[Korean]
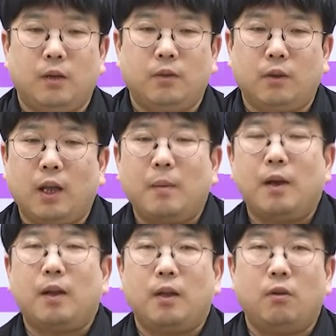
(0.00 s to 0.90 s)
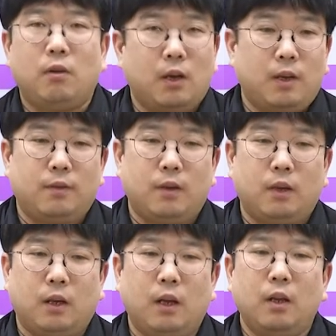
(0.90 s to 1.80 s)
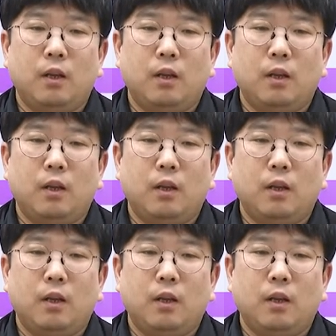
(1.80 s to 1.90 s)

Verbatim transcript: 그래서 개발행위 허가의 제한과